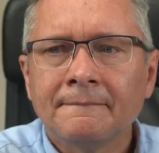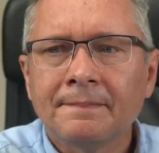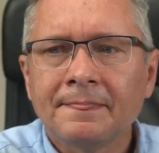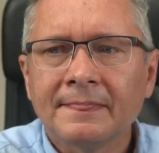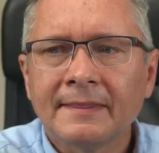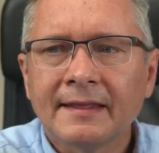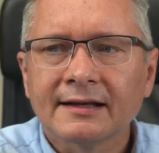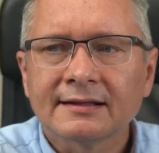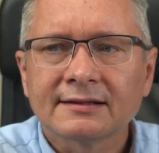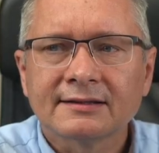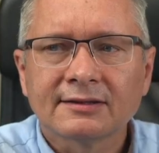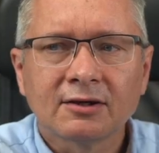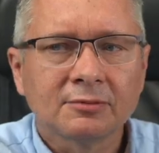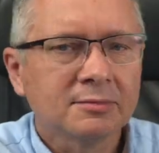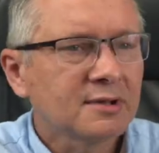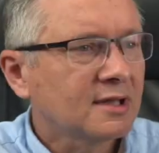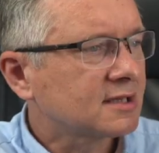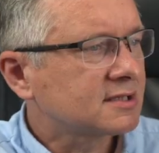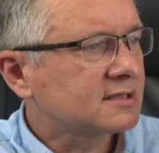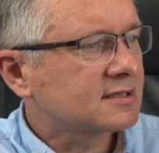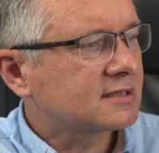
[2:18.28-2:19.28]

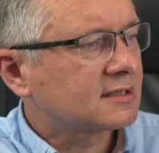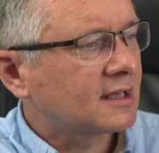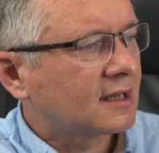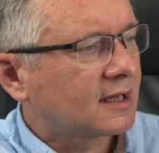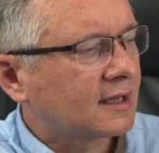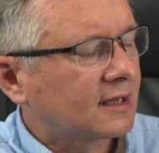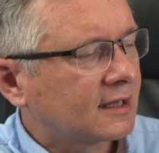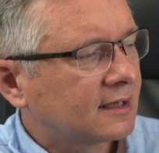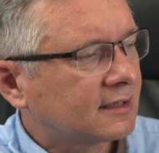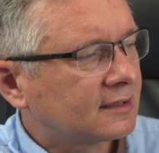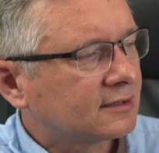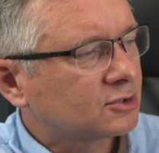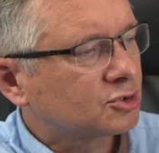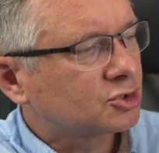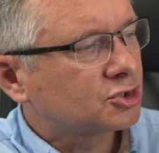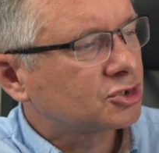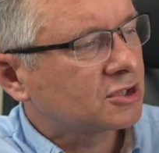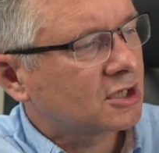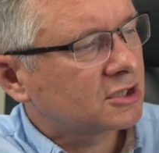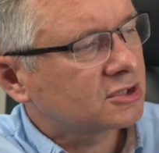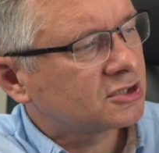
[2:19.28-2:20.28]
Natomiast ta
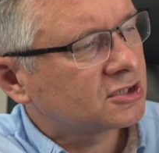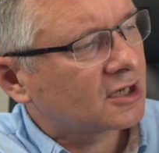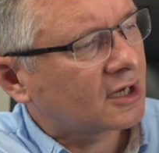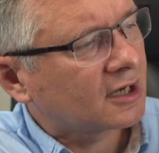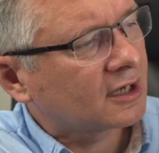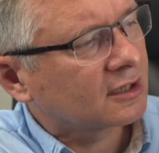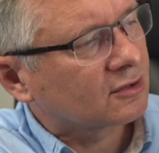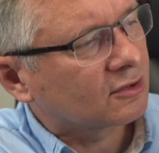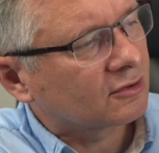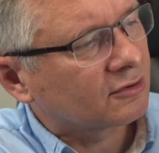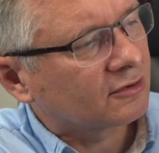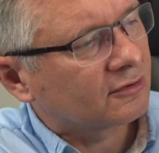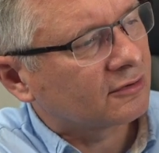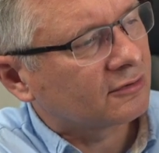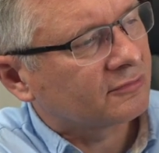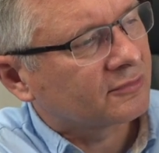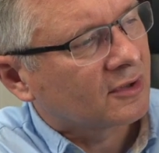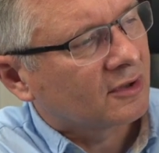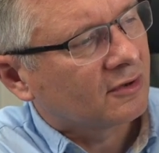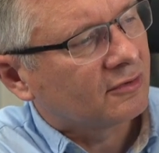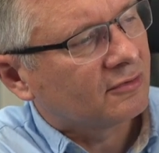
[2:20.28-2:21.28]
trzecia to
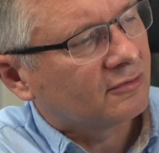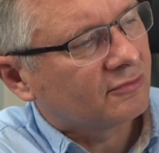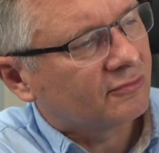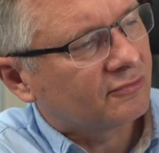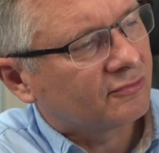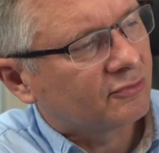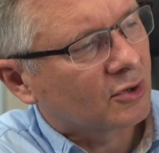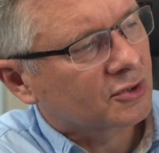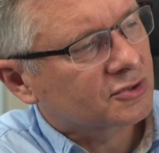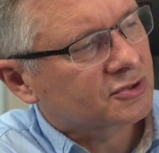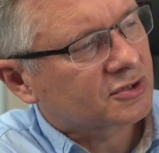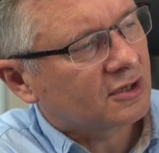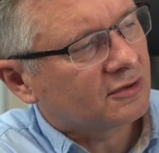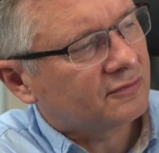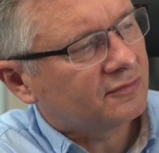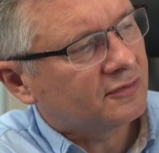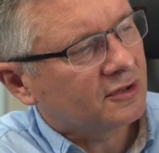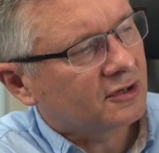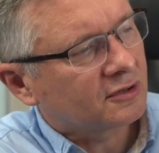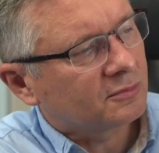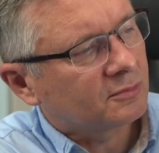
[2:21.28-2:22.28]
włoskiej
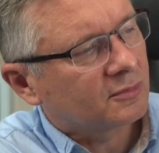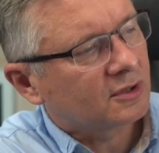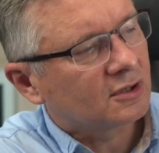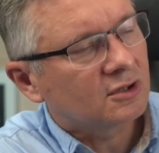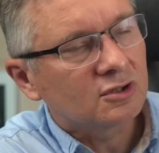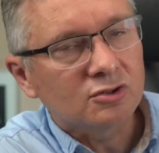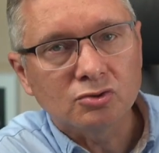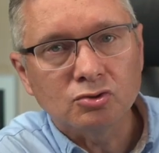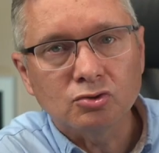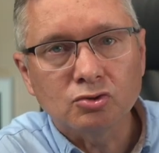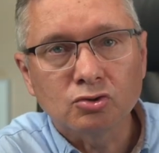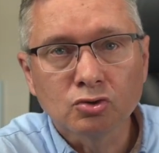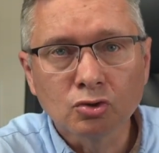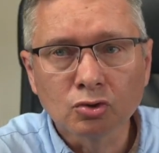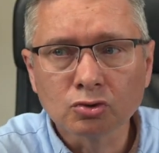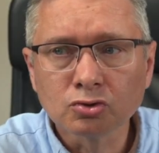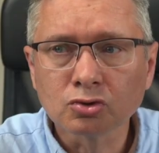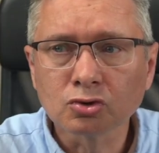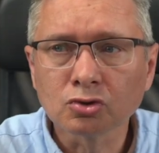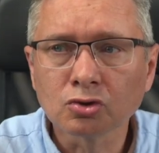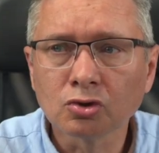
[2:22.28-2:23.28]
firmy
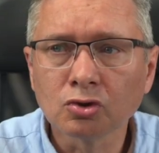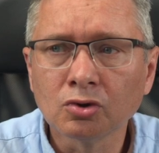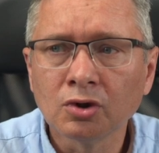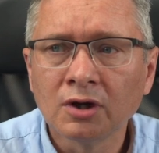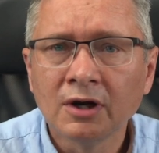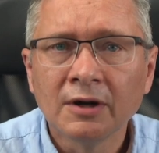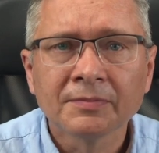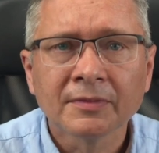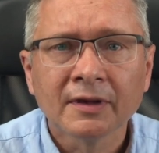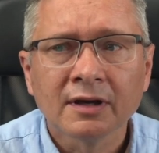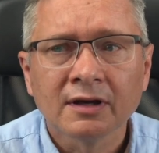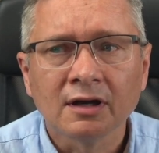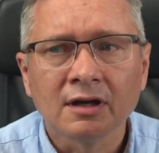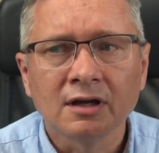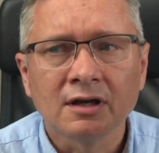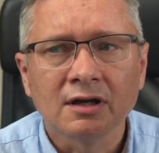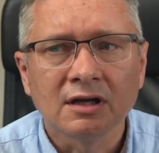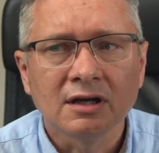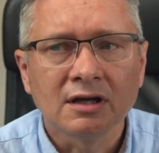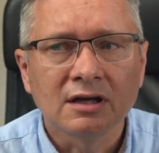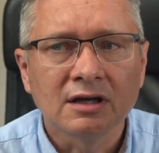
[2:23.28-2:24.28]
Dudru, E,
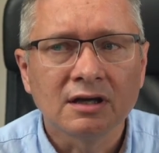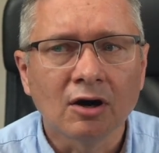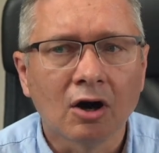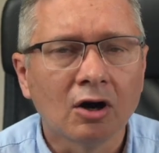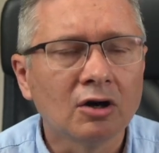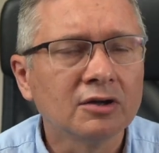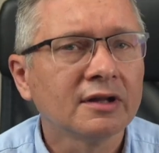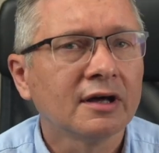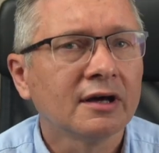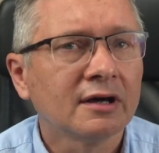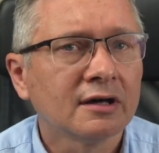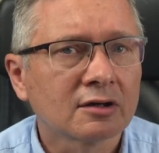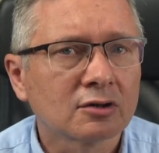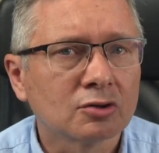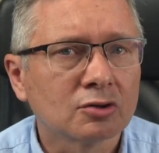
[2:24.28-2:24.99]
ona